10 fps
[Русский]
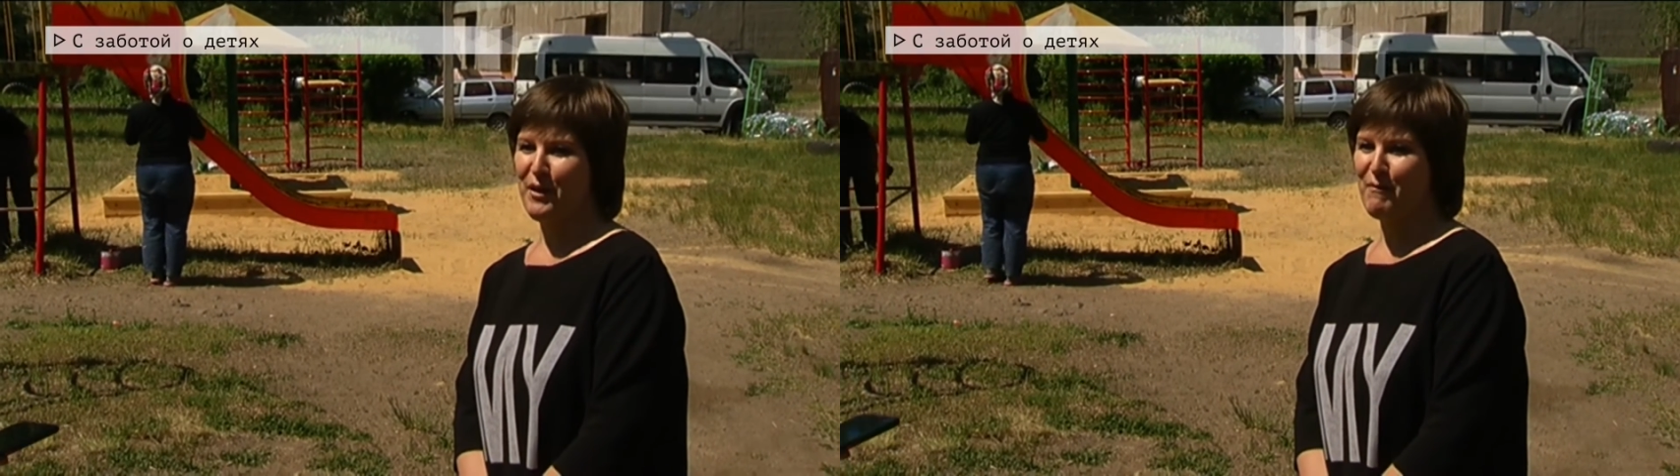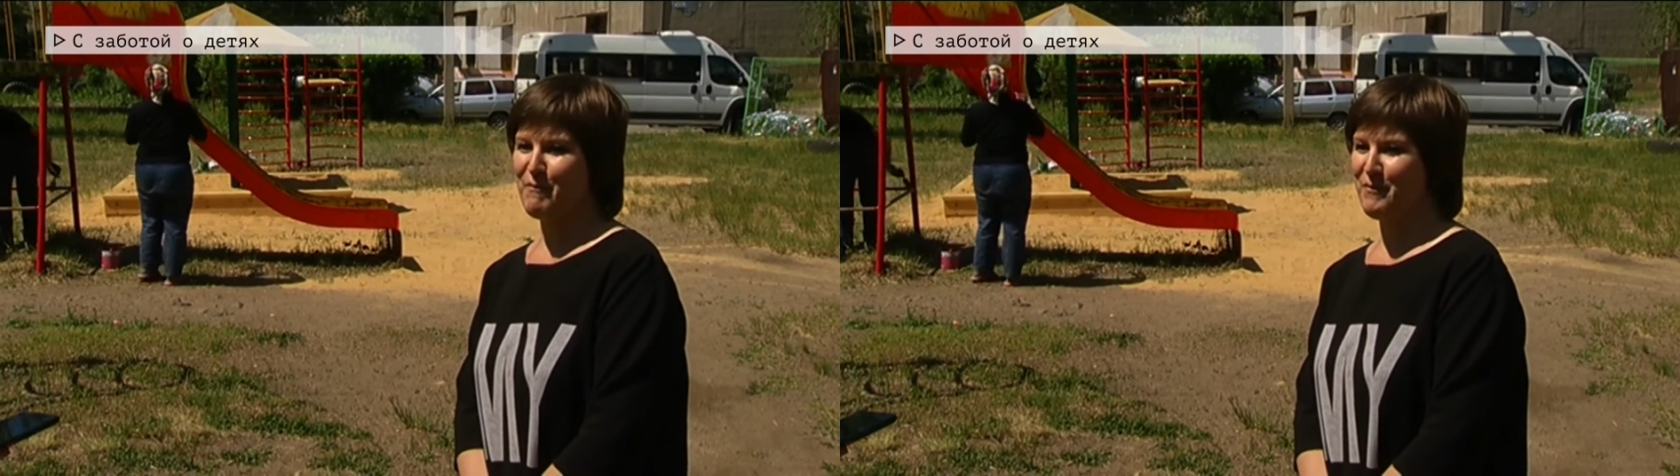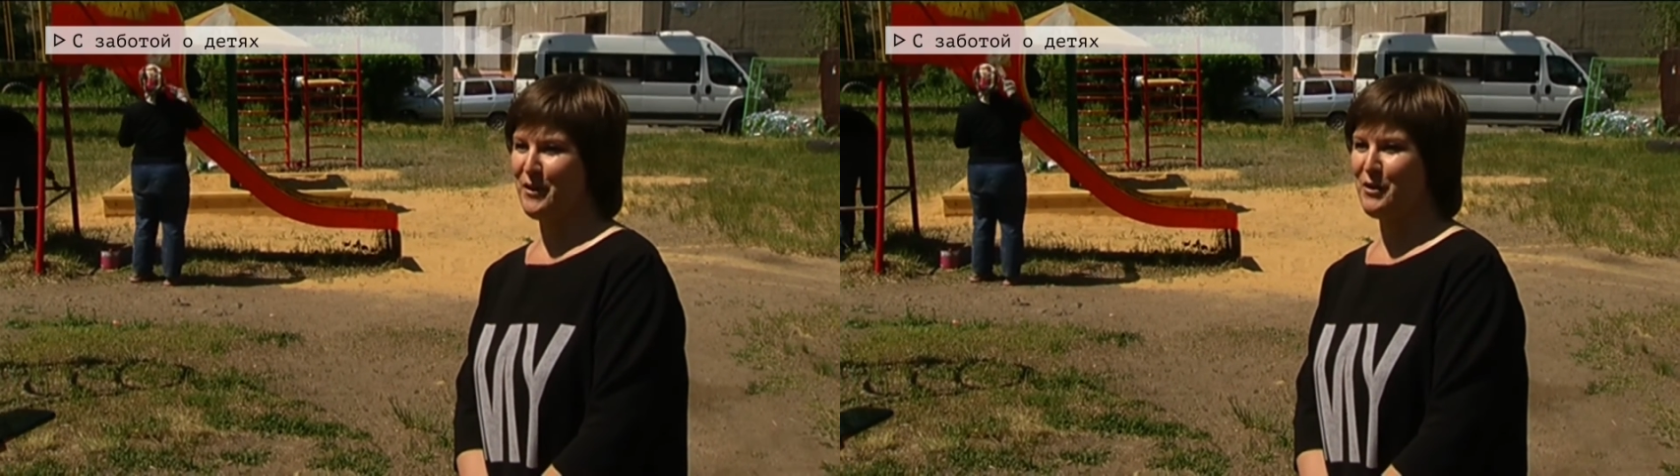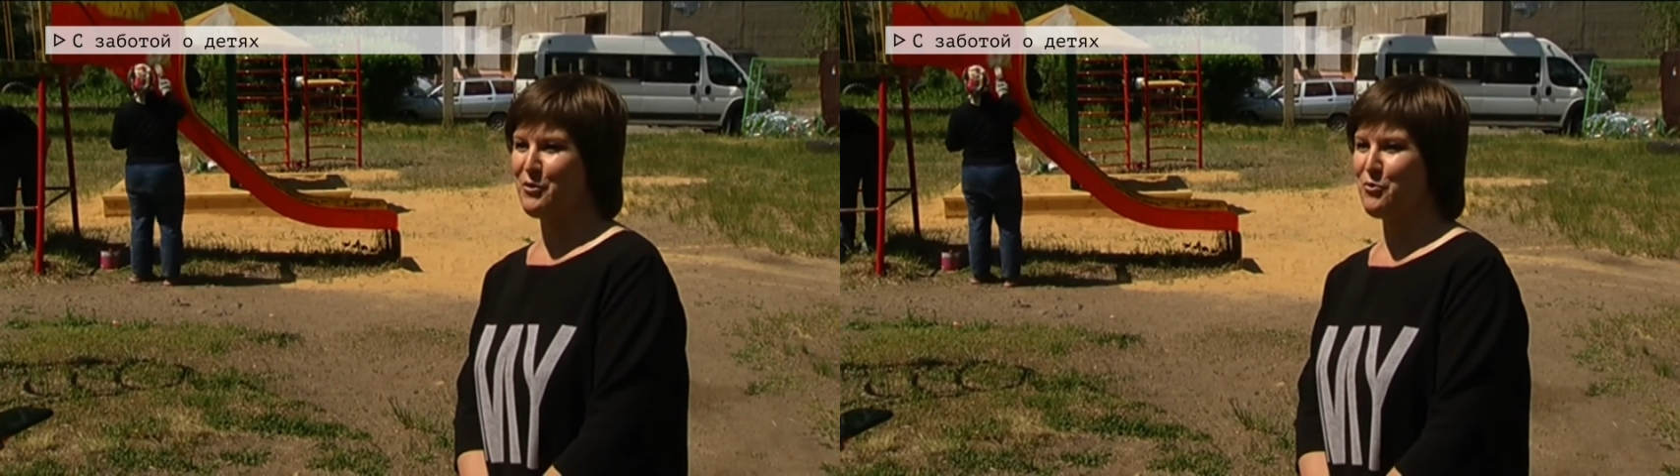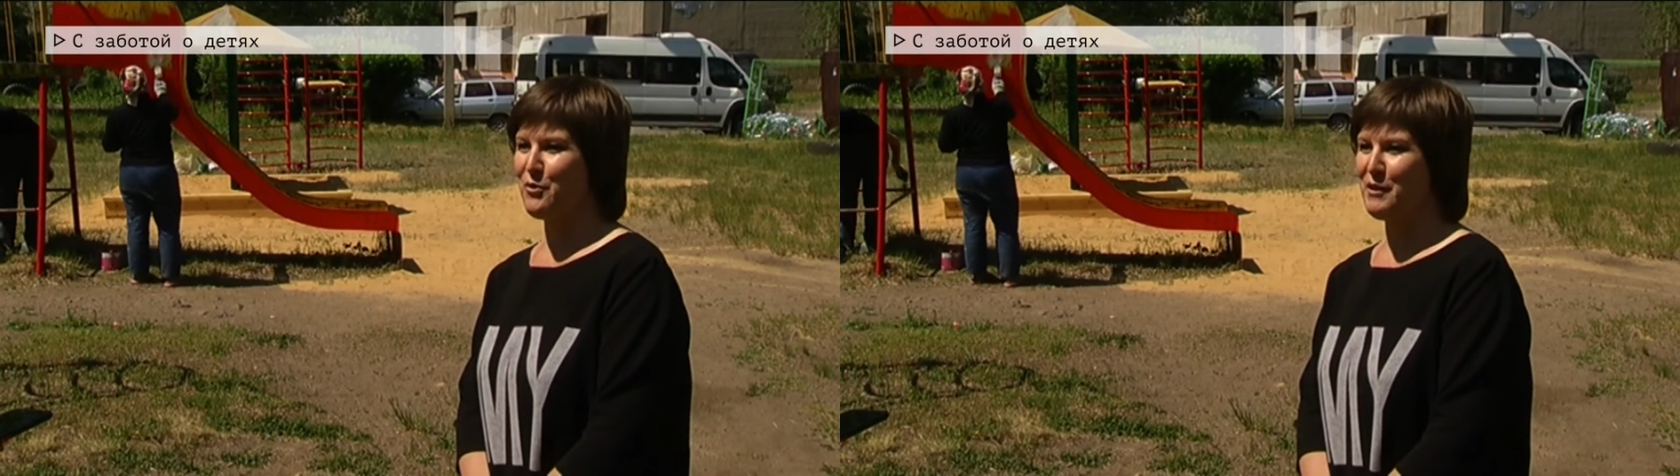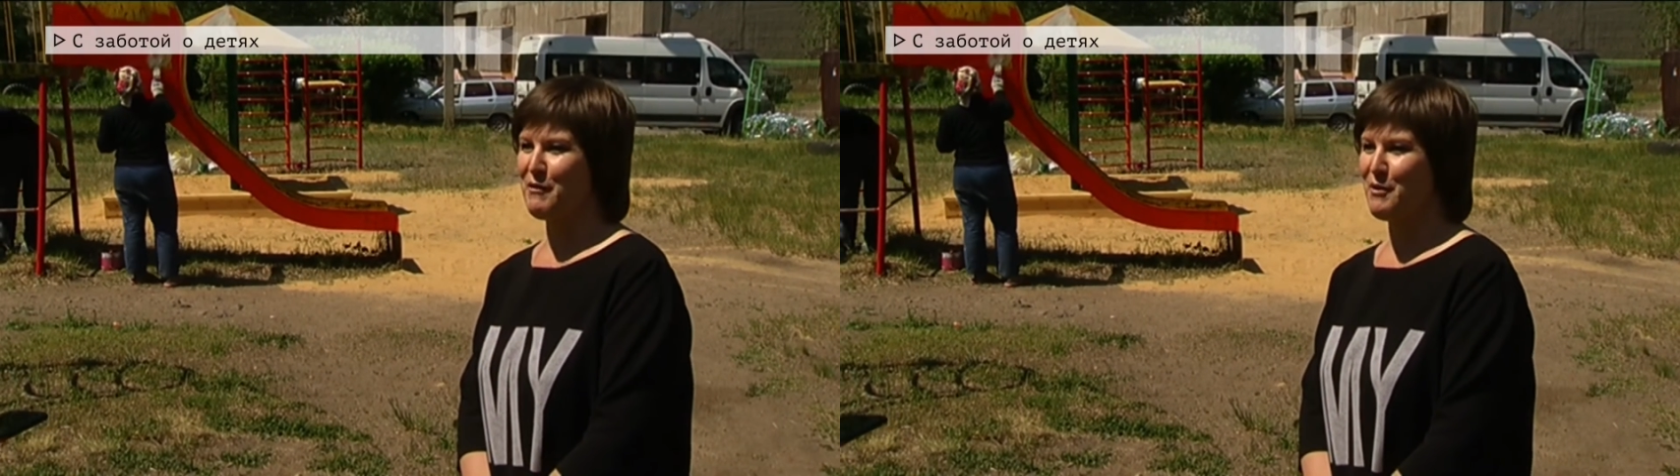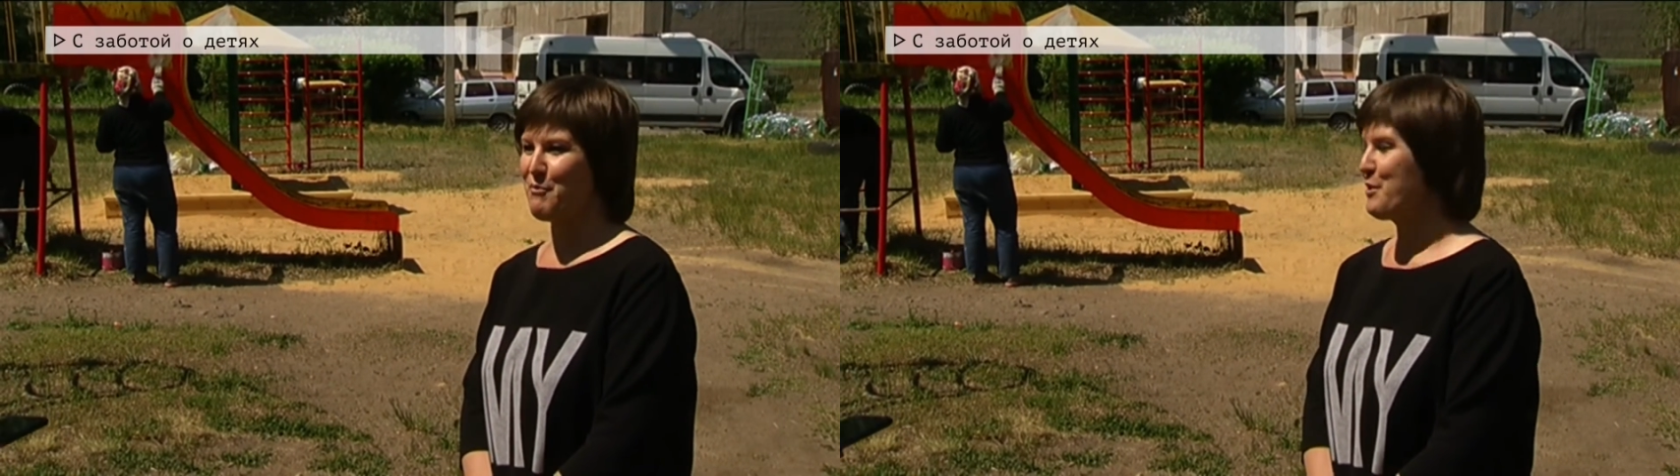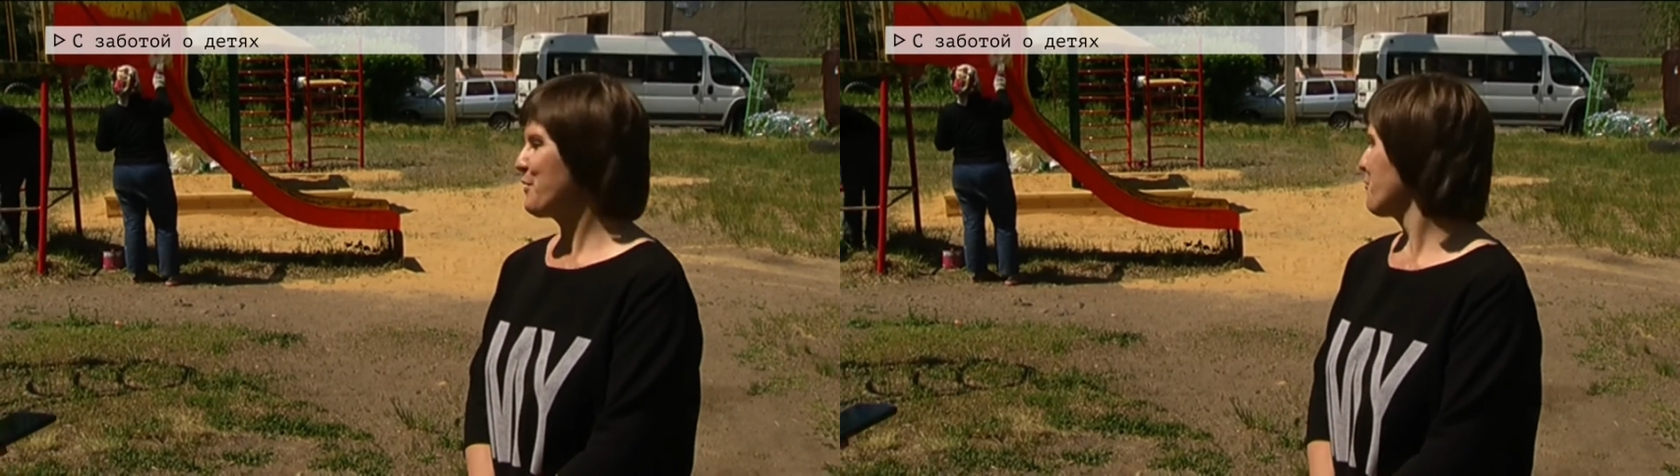прям разулись все
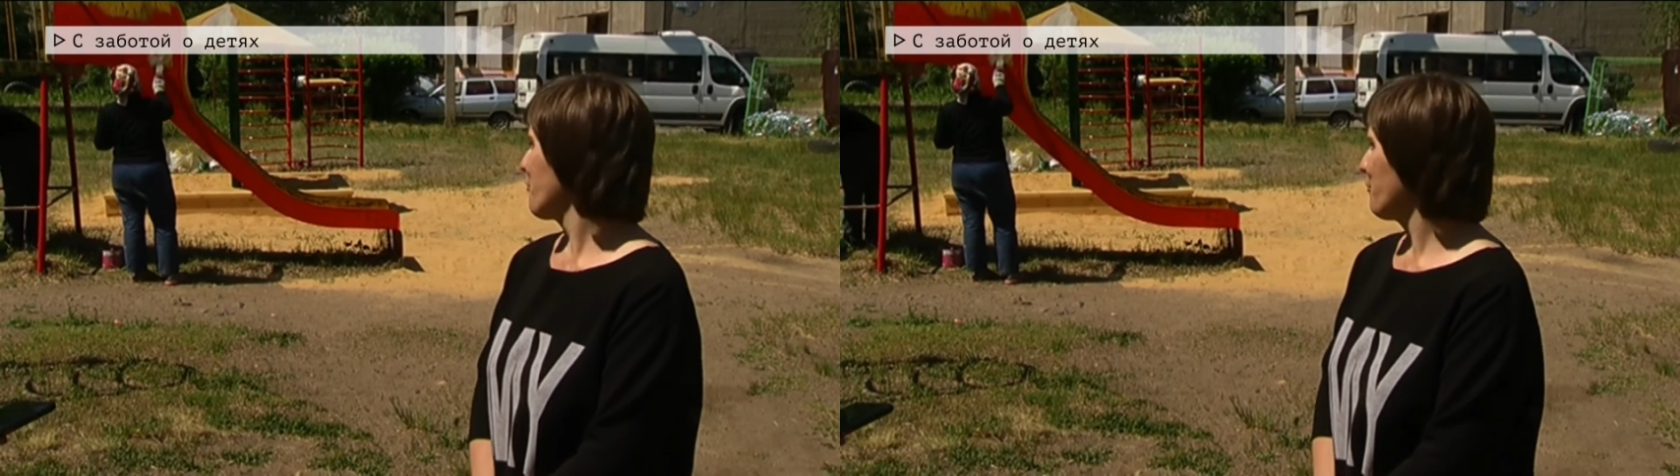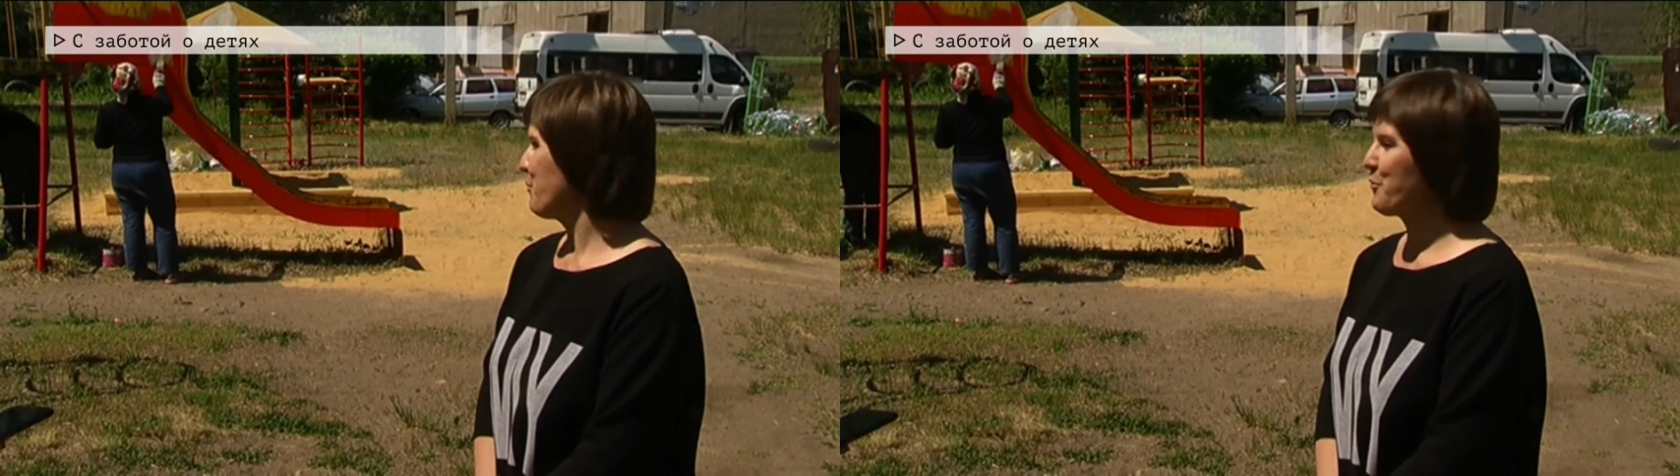босиком в